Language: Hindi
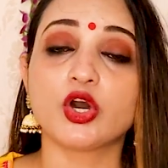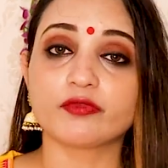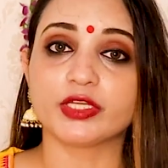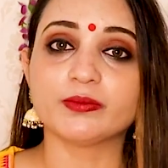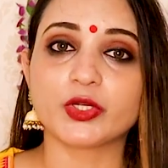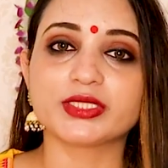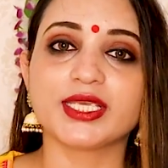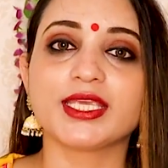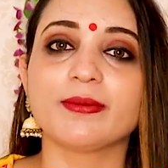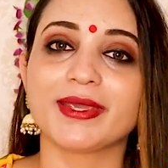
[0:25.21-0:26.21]
और वन मोर
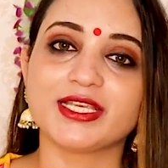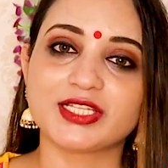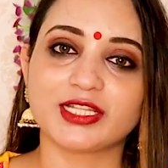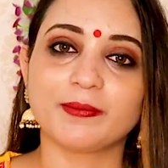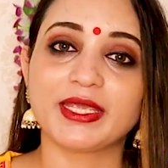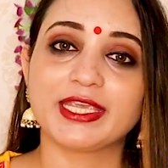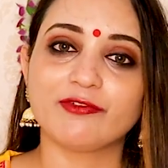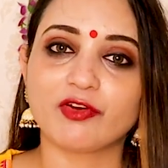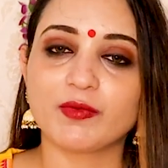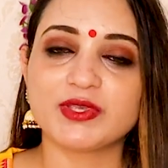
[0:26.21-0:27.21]
थिंग कि मेरे चैनल पे
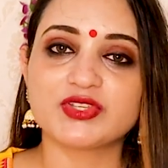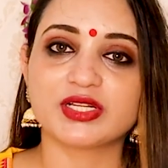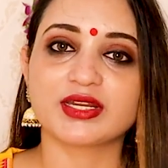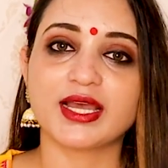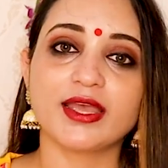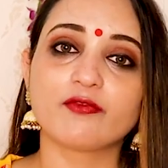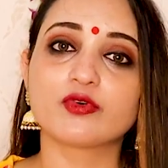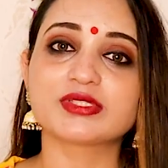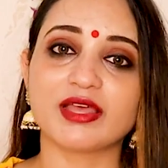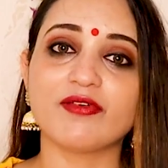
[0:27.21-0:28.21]
गिव अवे भी चल रहा है
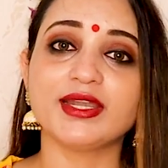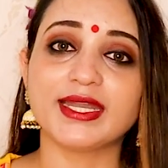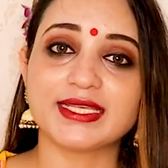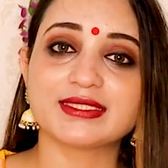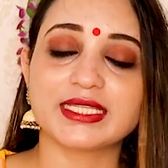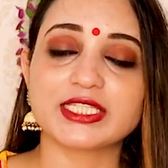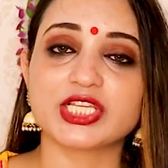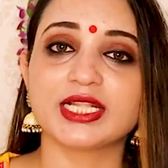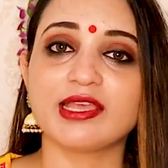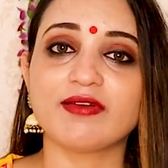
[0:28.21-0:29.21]
वो सेवन डेज तक
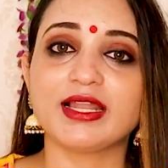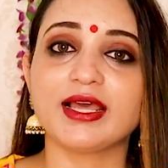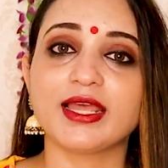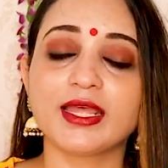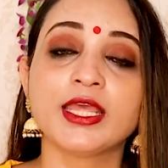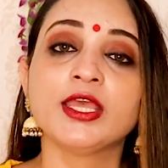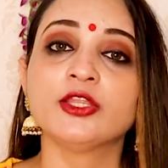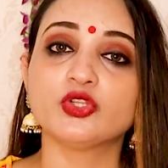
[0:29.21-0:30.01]
चलने वाला है